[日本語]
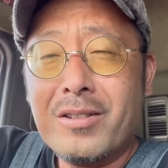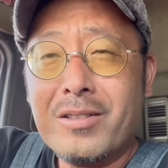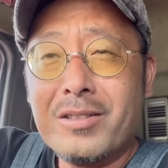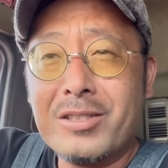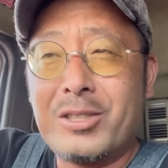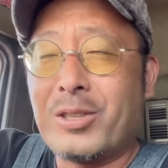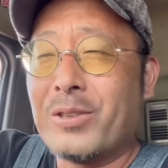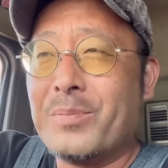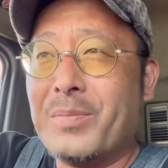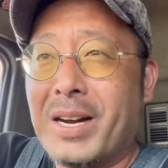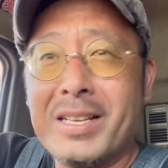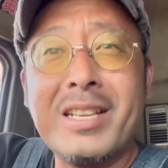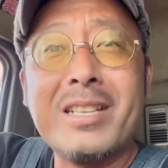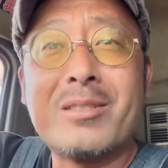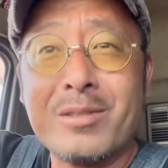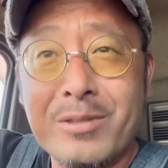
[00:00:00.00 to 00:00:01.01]
う、一緒に
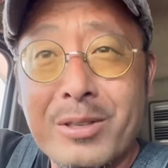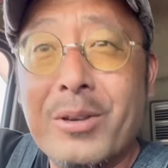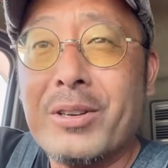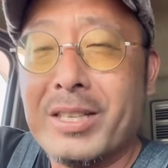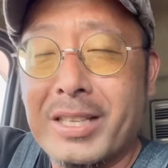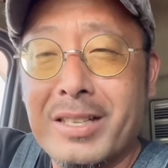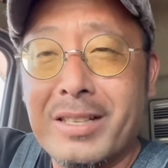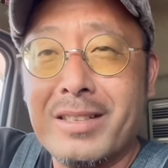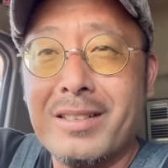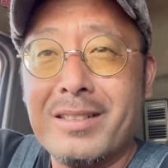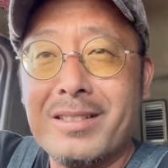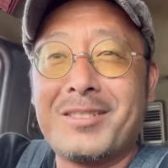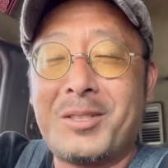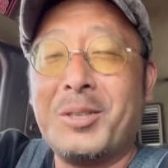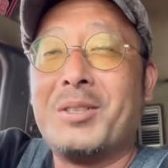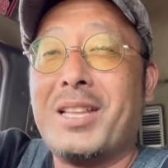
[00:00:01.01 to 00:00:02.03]
真似するように、
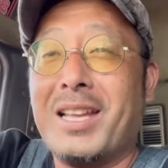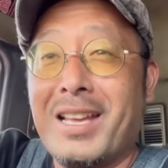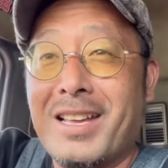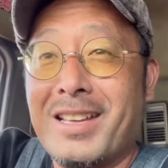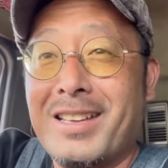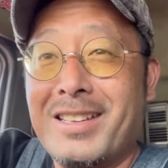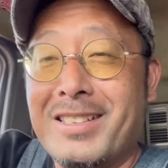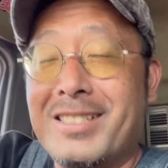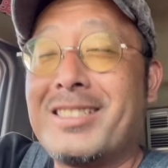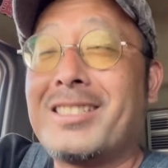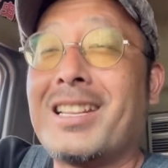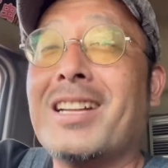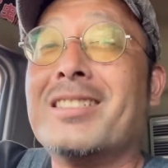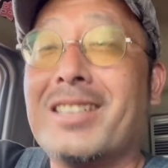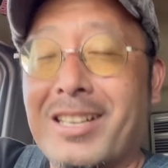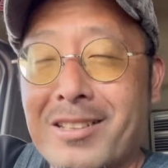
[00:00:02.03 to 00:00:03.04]
ついて行っ
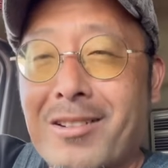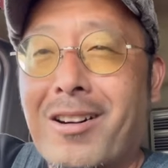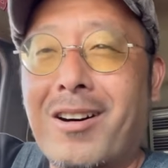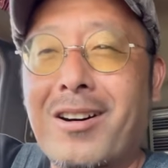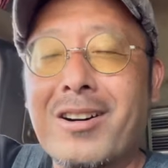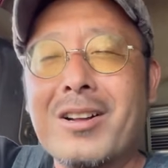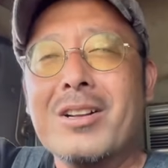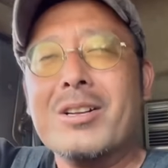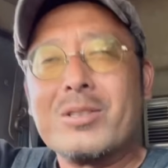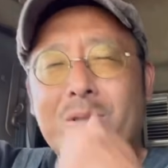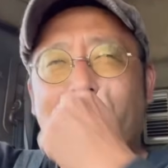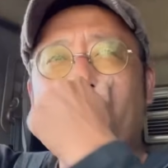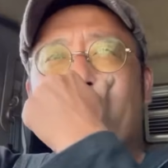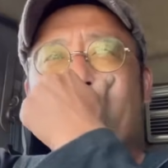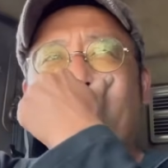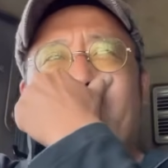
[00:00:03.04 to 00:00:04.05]
たんじゃけど、
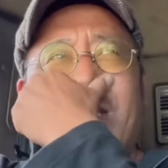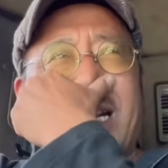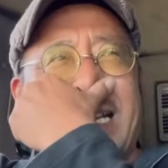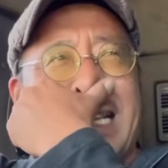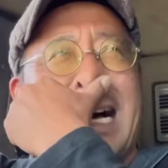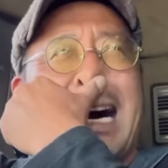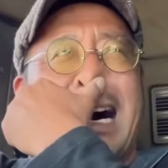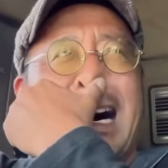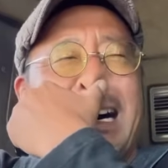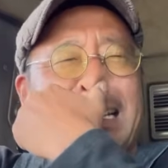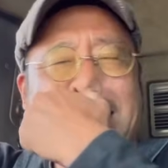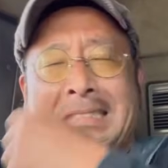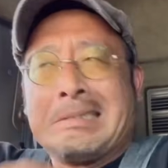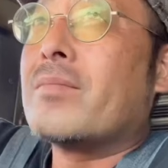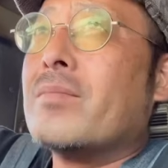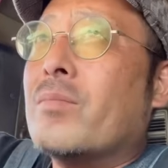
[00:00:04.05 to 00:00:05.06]
そうしよったらな、
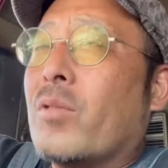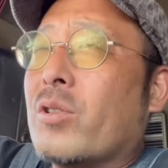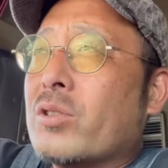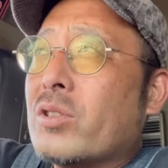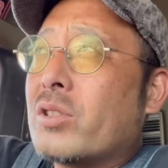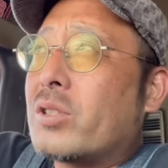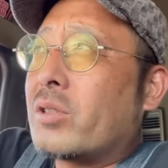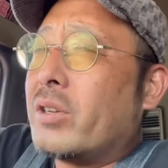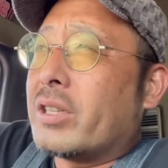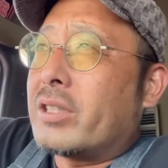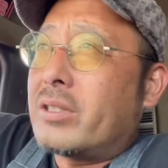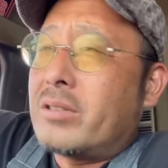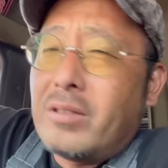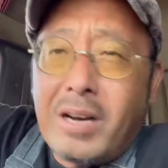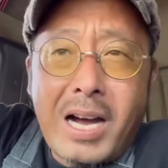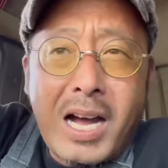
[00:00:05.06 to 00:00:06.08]
ものすごい
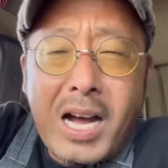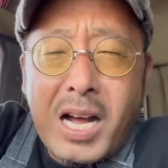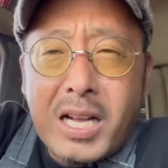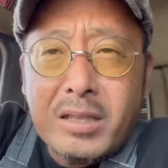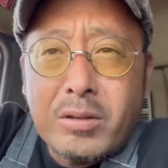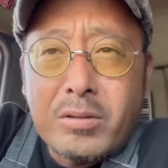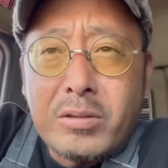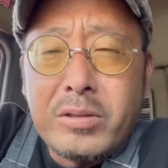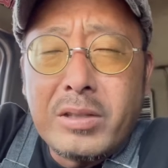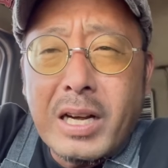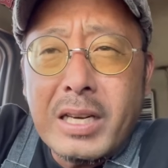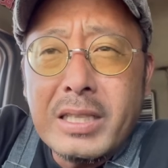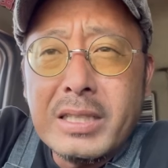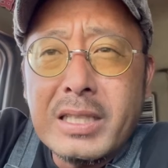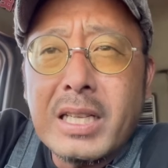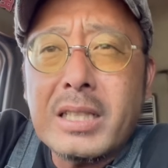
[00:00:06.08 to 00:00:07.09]
ぐわーっと下
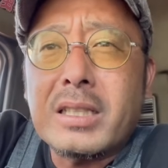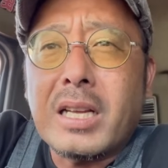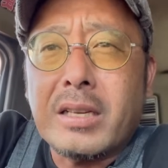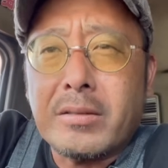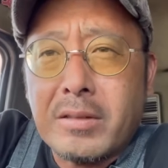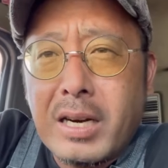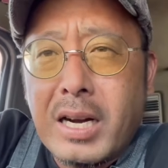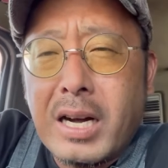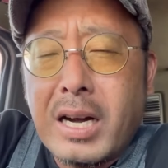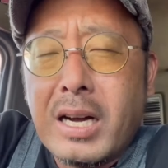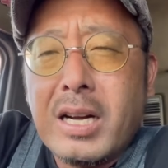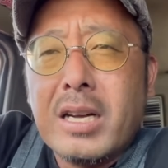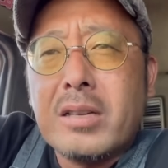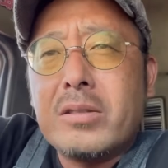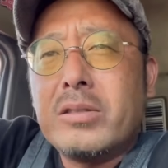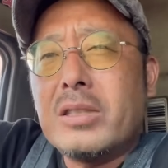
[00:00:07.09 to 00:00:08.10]
りになったんよな。
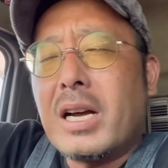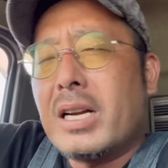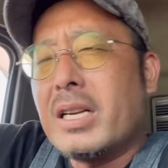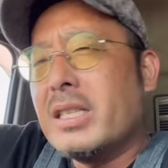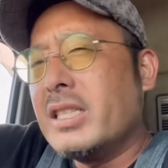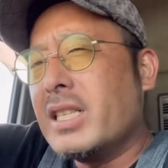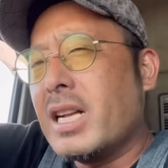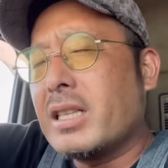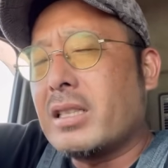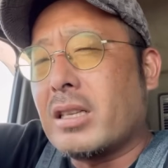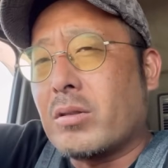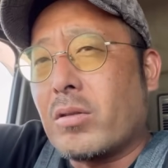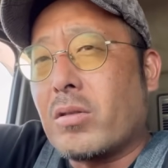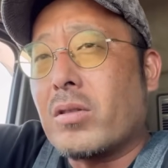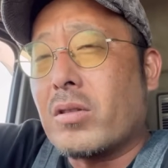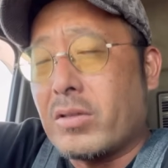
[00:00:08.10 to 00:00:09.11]
下りになった
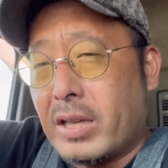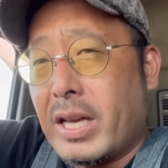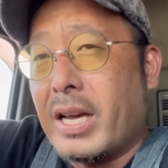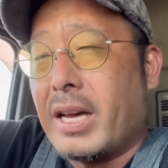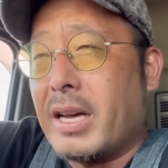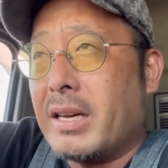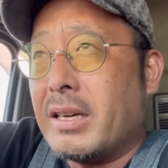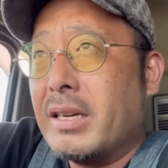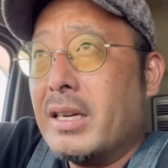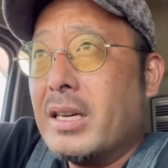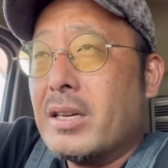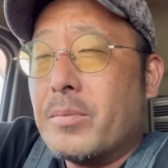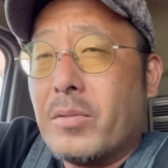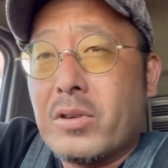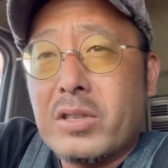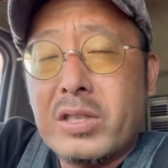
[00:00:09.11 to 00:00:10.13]
ところで、
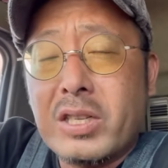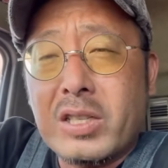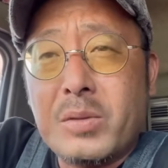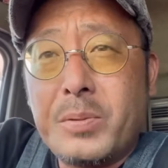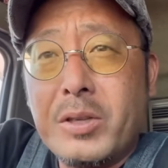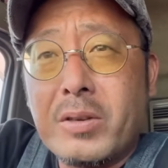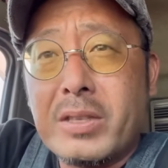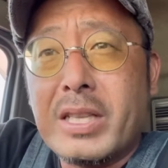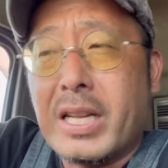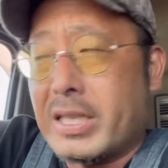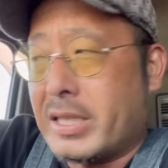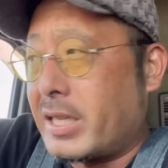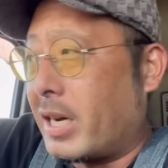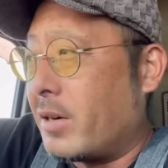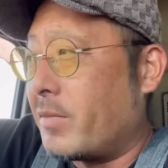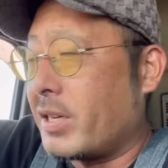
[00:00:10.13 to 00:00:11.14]
ものすごいスピードが出だし
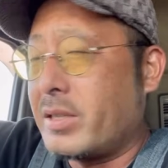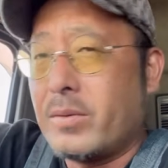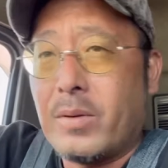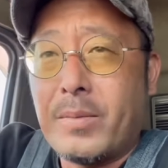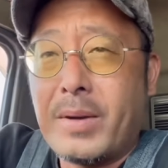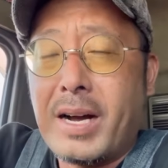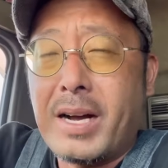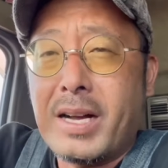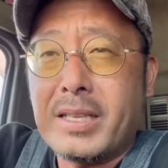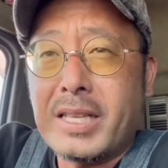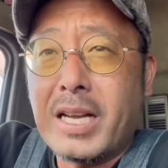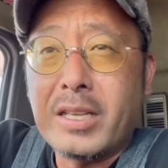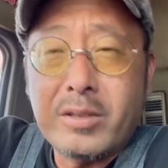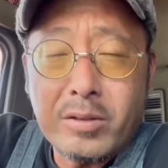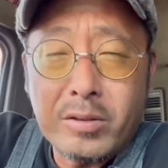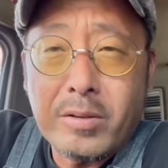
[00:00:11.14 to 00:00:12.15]
た。わしもまあ、
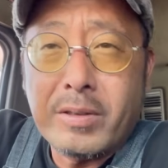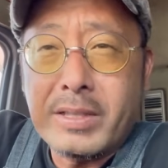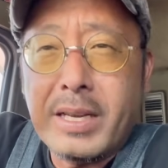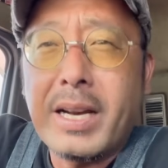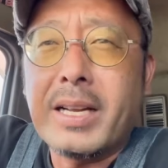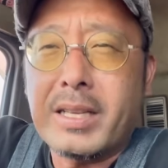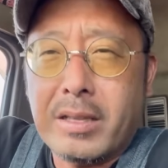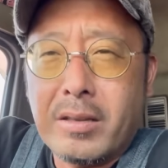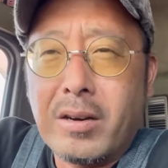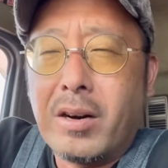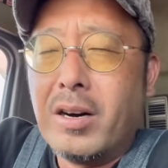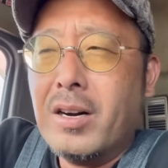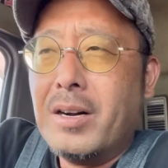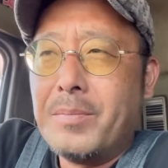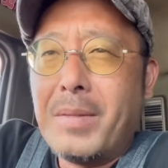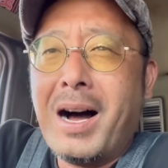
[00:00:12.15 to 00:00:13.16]
何キロとは言えねんけど、
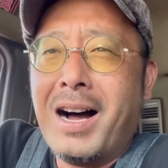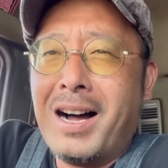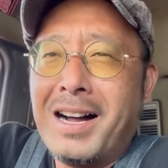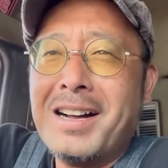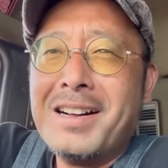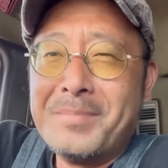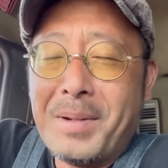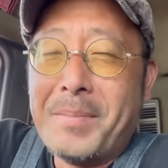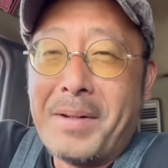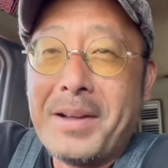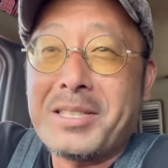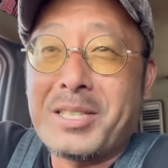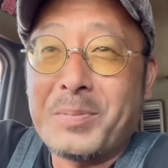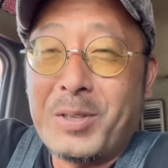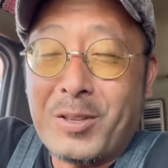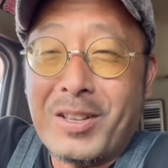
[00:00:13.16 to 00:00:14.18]
まあ、まあまあ
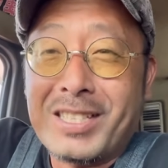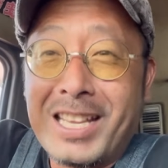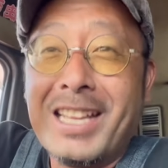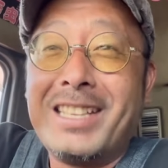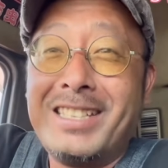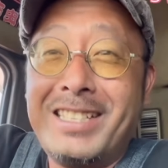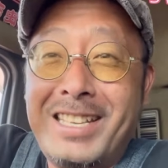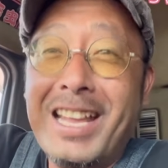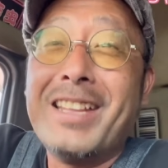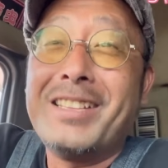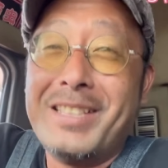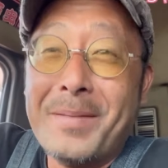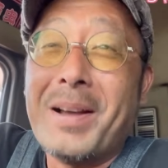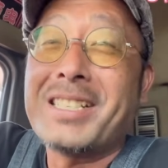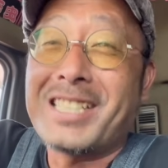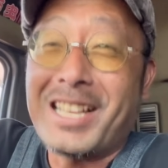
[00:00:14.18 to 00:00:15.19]
スピードが出、て
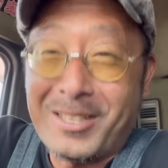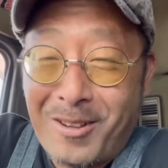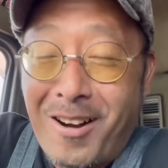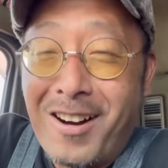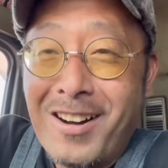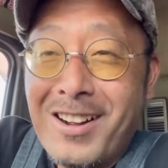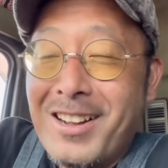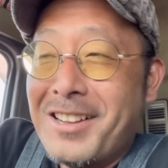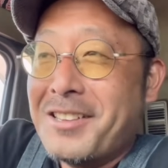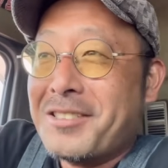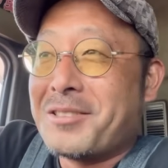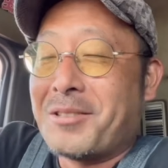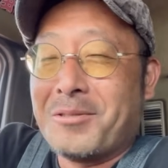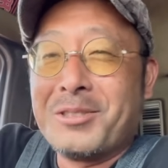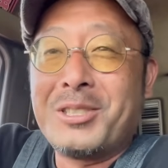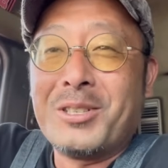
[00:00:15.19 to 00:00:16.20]
出ましたと。
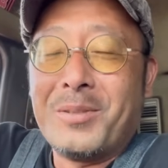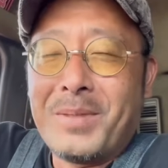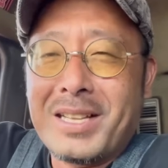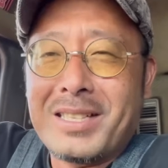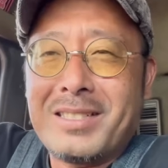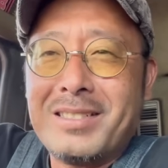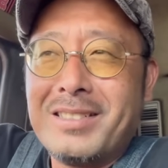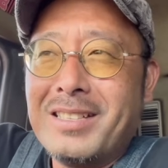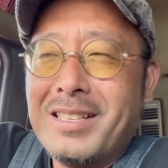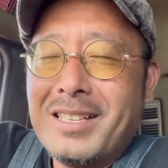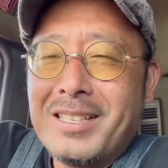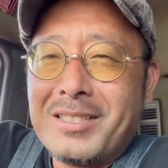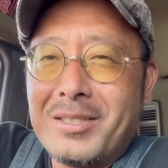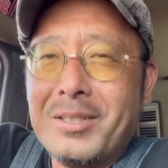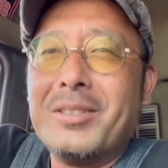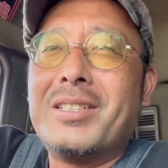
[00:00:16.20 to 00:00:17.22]
その後ろ、まあ、
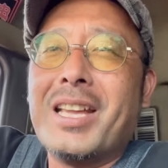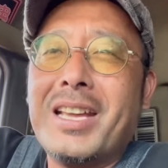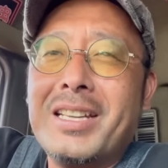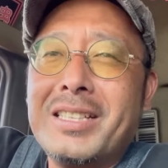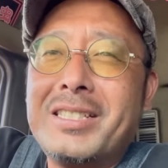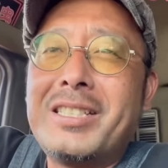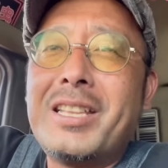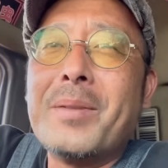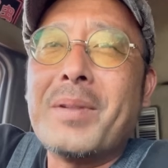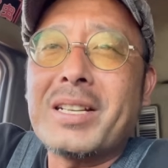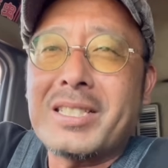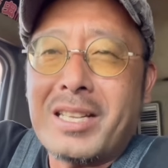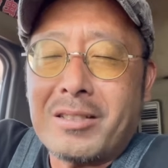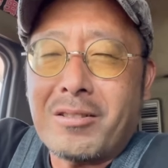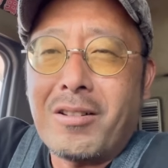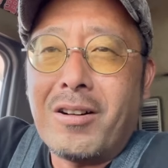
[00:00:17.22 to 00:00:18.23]
ついて行ってまし
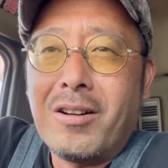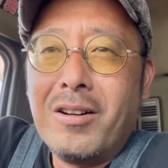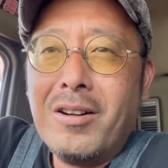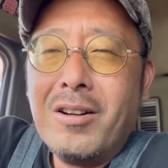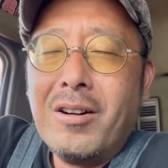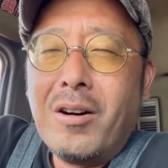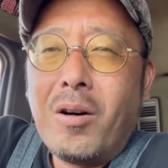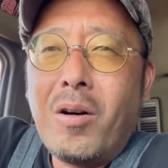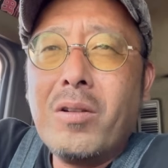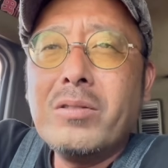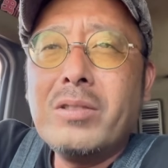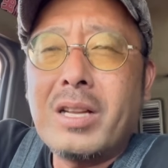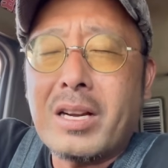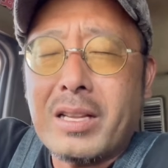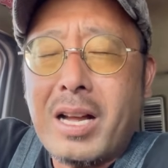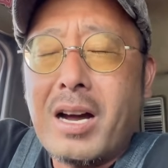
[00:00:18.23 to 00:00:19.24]
たと。ほん
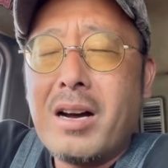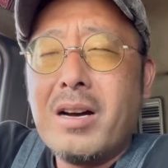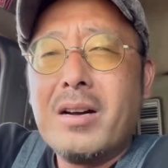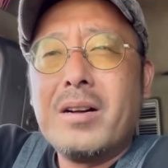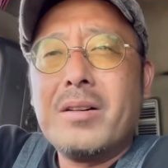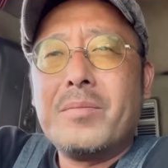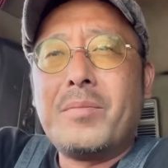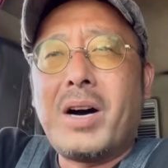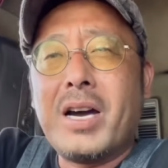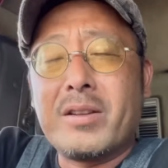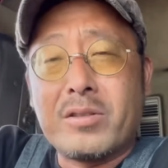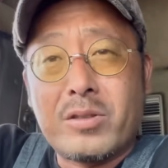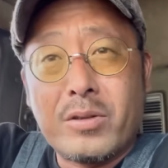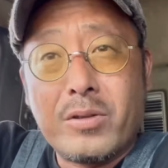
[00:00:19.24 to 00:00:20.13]
ならな、前のそ